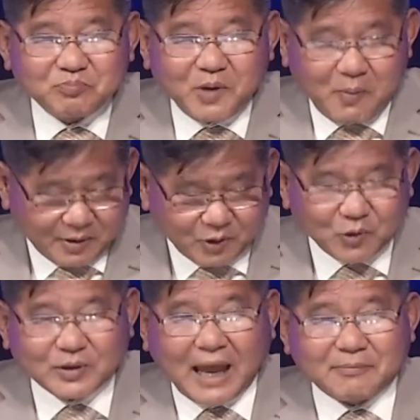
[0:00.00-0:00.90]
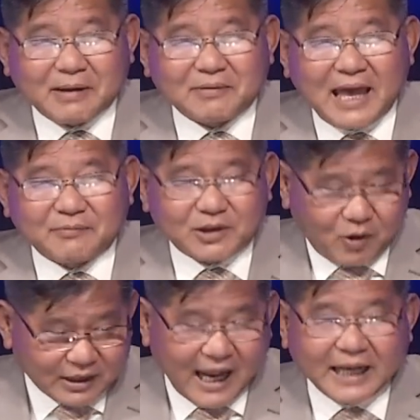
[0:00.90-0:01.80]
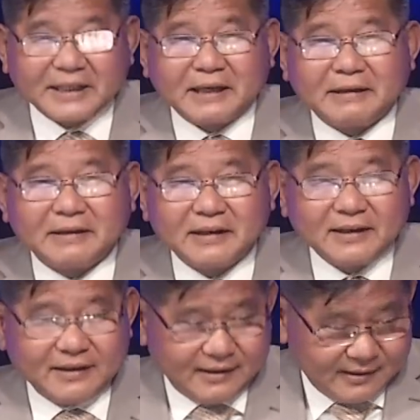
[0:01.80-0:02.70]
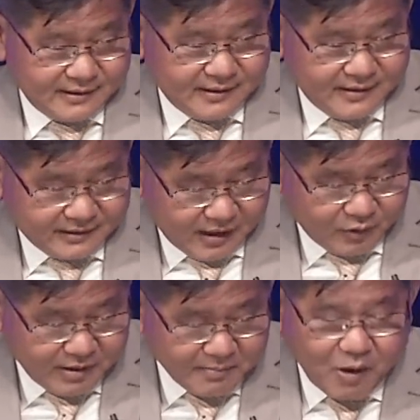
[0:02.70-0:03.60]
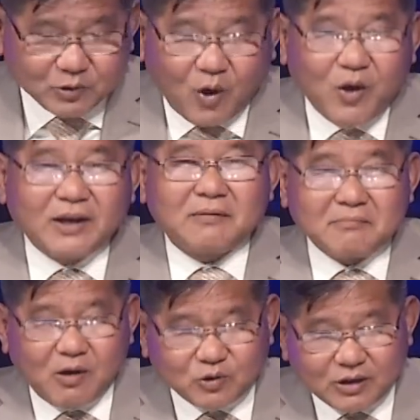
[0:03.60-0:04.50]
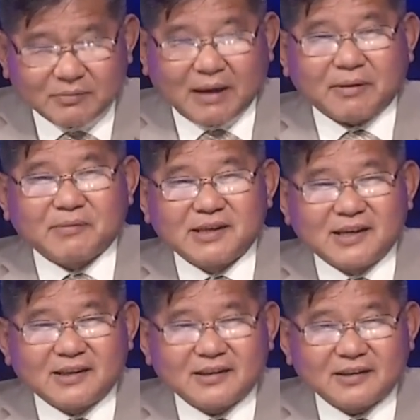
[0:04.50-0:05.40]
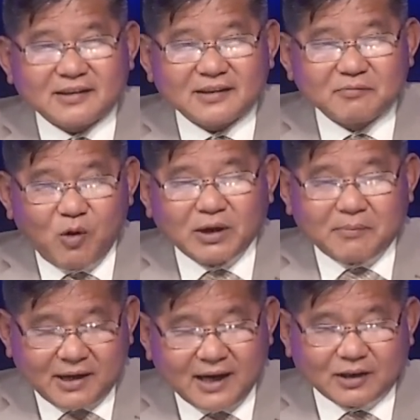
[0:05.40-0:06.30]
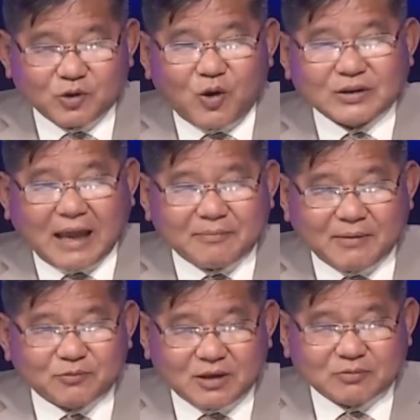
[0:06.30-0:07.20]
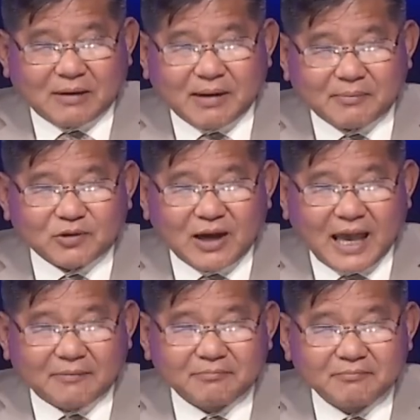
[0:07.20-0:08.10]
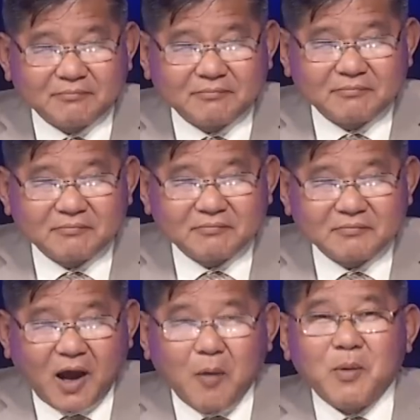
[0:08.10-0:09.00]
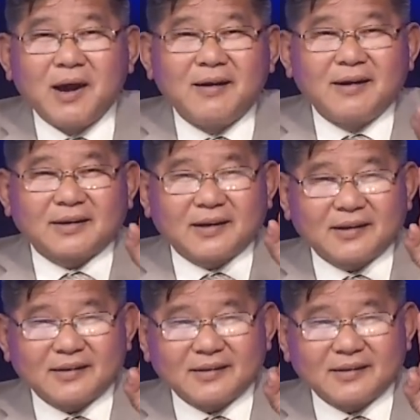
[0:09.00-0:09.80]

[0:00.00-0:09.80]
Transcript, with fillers: ông bà cho tôi 8 năm làm thì có thể là gì tức là quý vị bầu tôi bầu tôi thêm 8 năm nữa 4 năm nữa là tôi có 8 năm trong 8 năm tôi làm ông mới hứa thôi